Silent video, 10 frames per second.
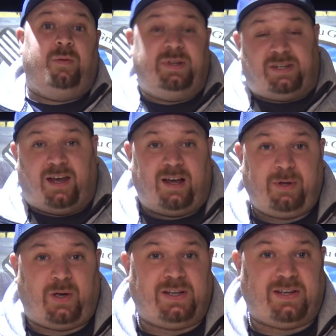Bisher habe
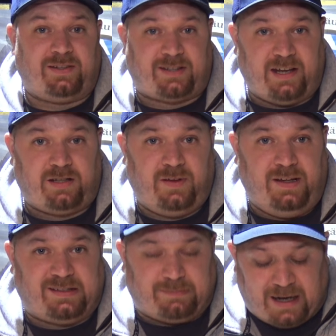ich euch gezeigt, wie
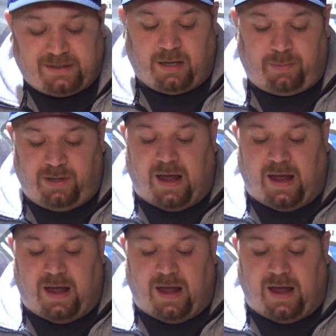ich es gemacht habe,